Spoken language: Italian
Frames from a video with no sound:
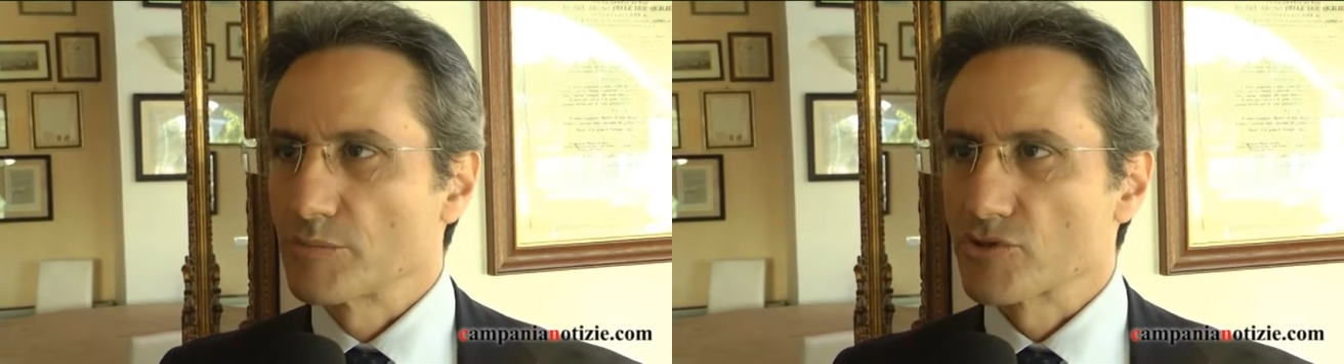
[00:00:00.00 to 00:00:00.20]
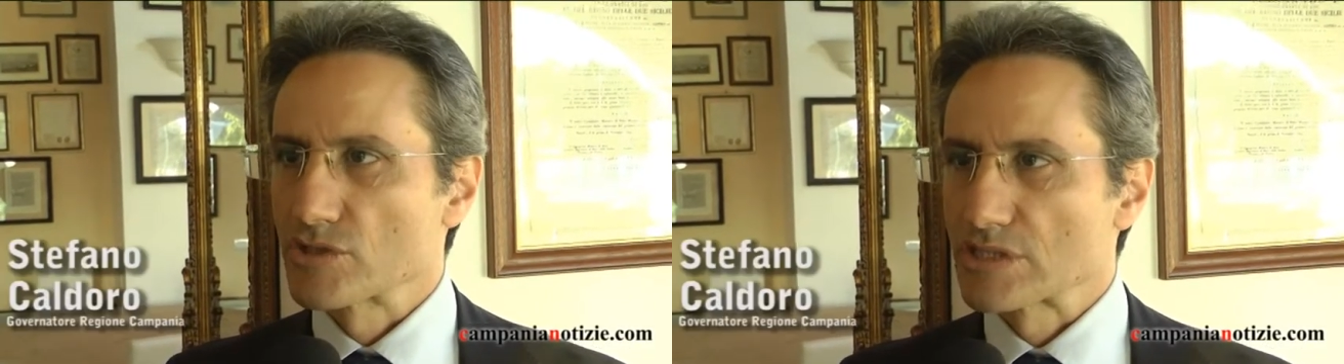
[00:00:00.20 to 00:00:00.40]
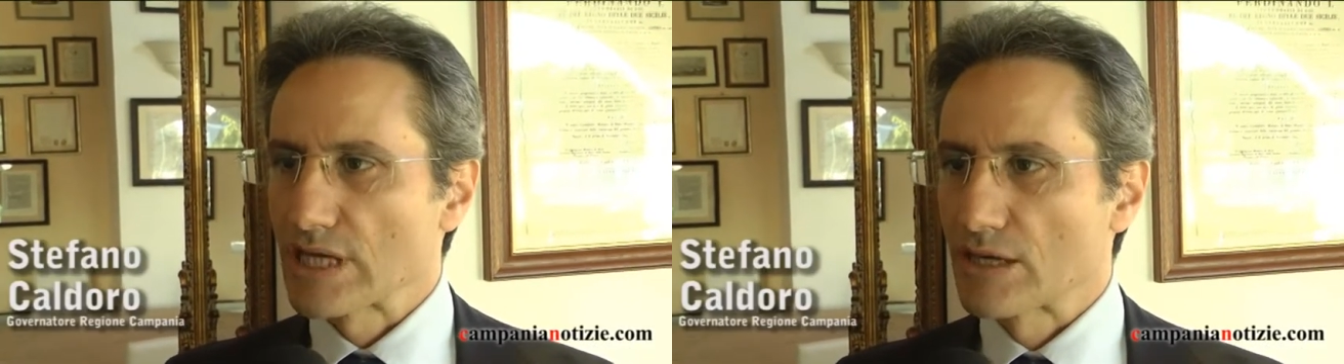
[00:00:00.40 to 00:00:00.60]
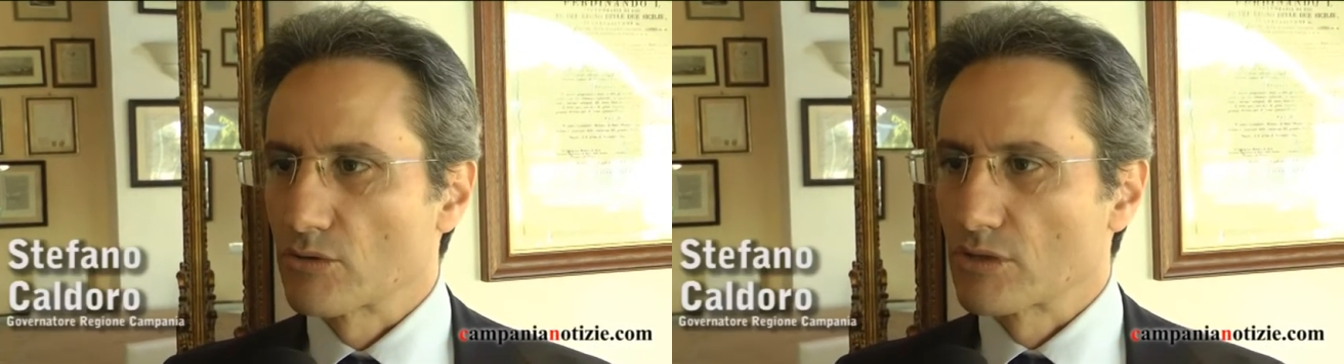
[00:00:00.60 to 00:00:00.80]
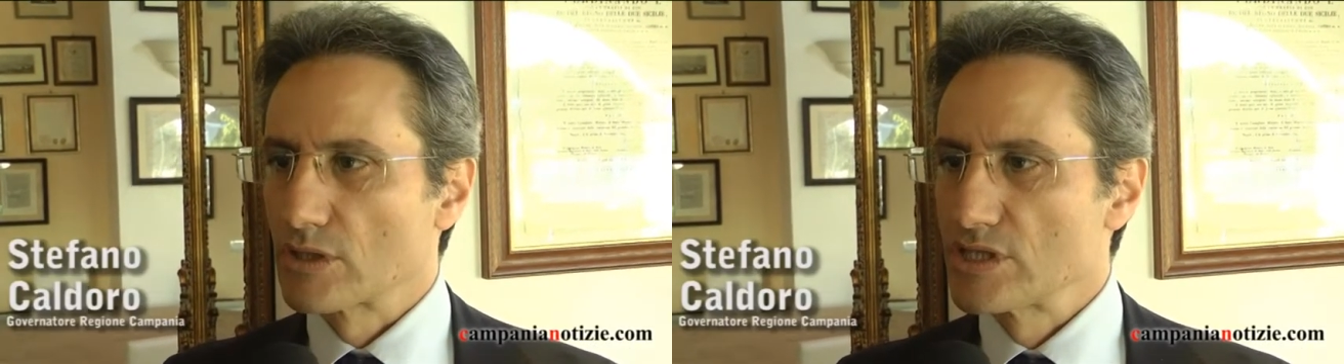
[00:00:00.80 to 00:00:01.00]
poi ci
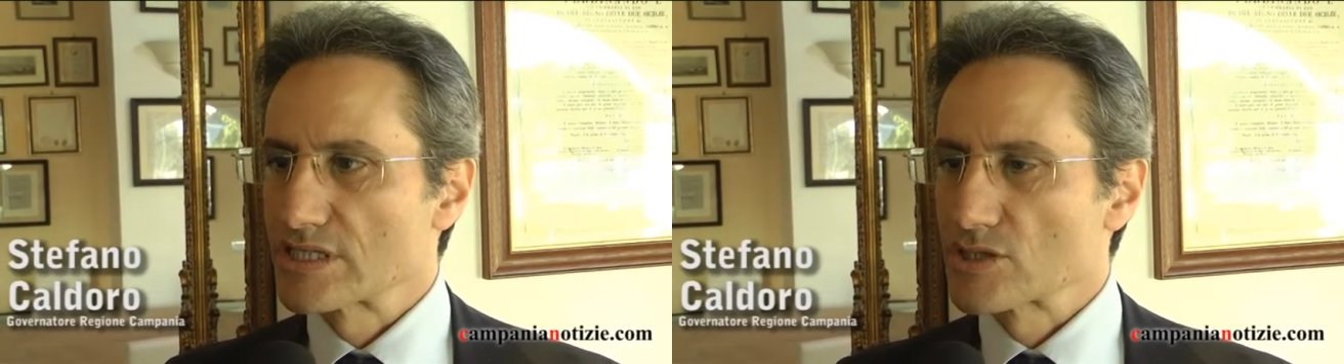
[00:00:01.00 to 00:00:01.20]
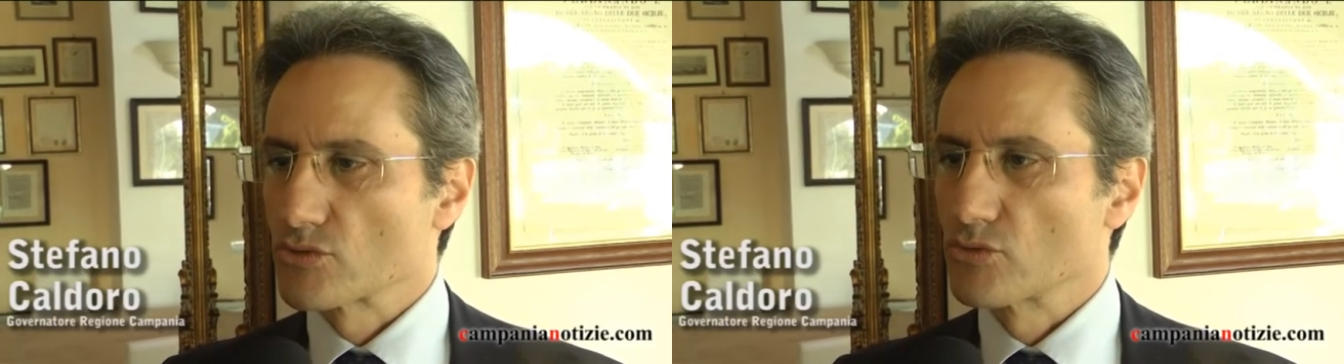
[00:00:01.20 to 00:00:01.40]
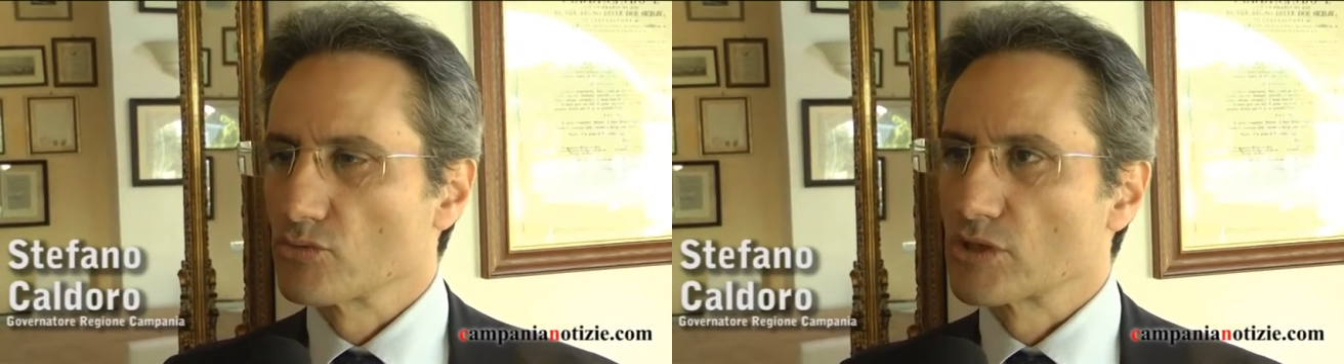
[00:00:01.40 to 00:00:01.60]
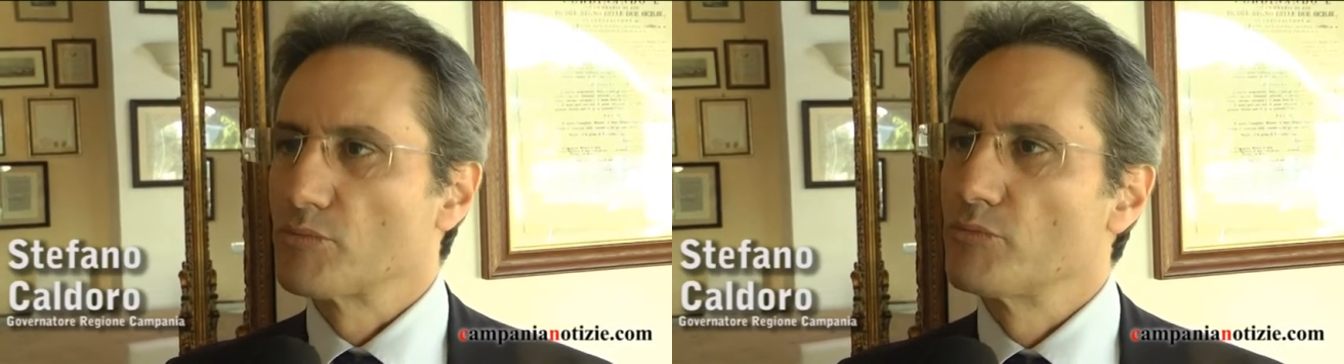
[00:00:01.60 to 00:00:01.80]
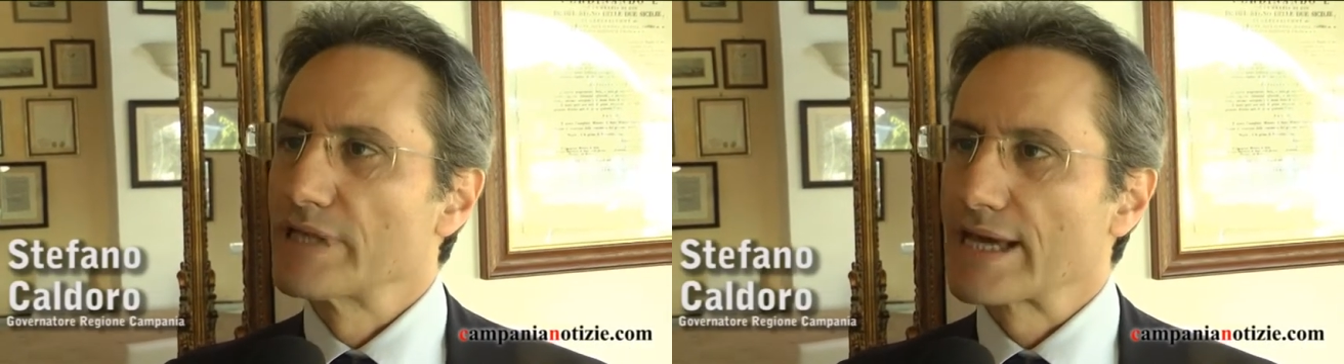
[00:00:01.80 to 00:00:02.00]
stanno, le liste sono tutte
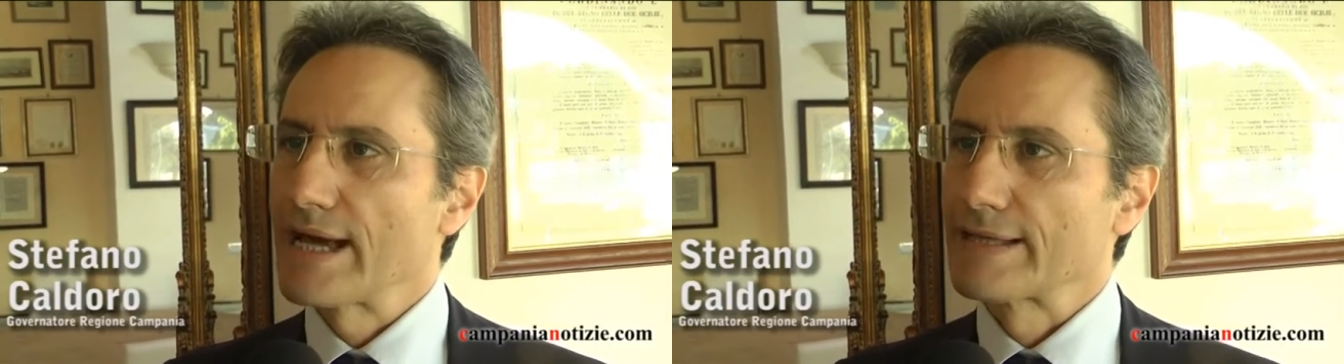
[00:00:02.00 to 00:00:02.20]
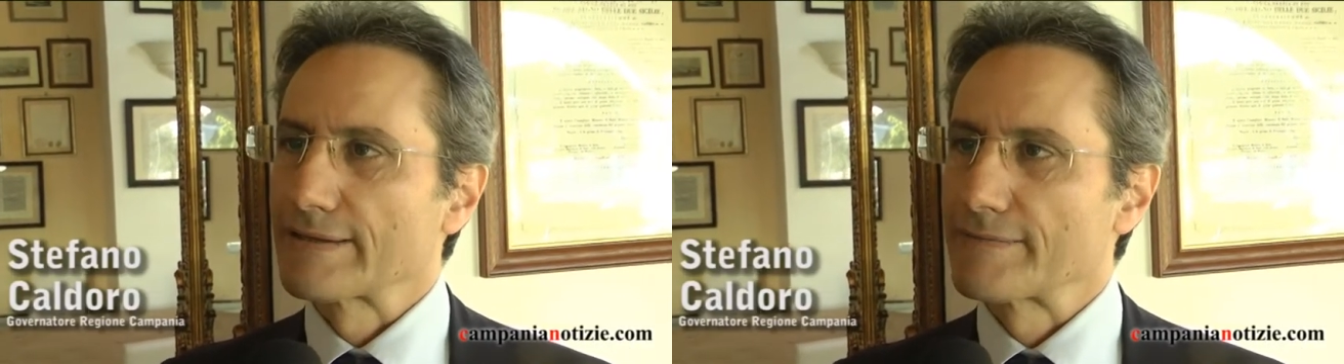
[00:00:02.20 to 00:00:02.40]
pubblicate,